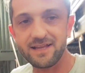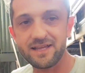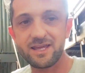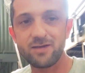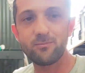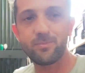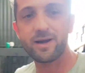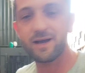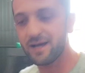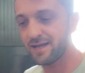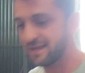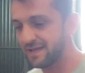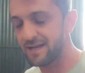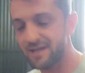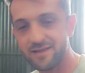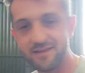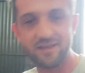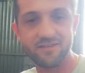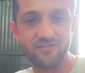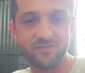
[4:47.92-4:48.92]
aqui pra
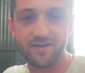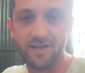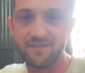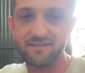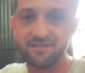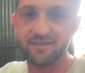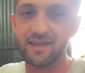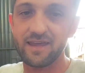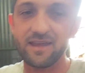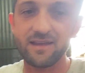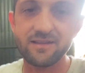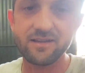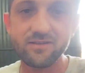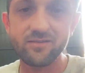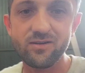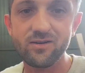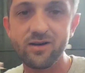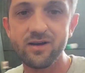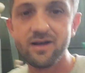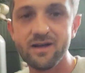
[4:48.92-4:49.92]
galera das fazendas,
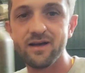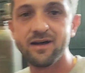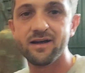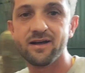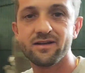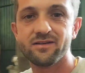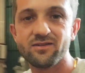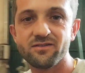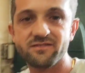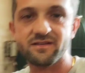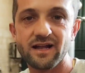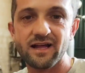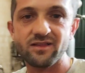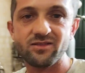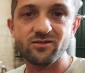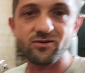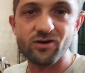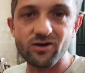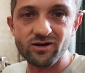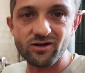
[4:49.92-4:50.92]
do, dos
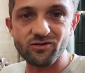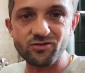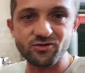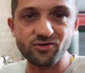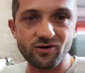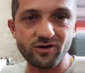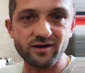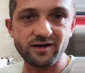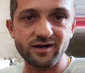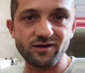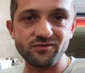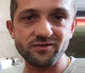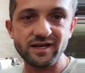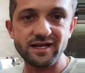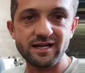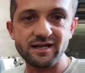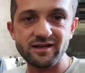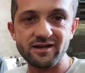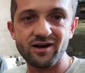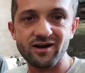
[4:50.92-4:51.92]
trator, olha o tornão
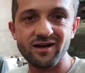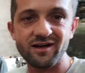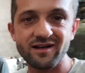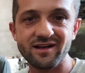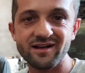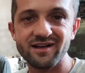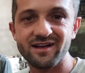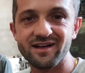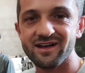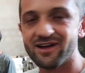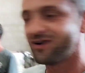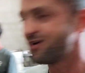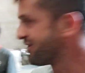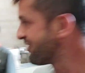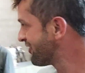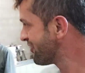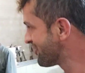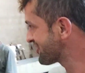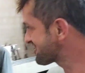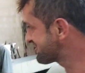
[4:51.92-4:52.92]
dele ali,
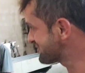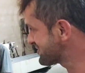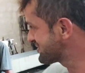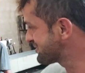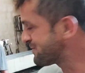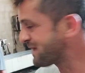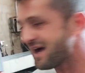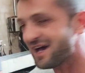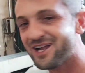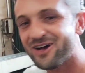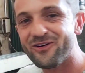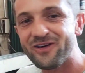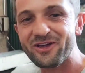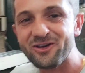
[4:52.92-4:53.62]
ó. Outro tubarão aí.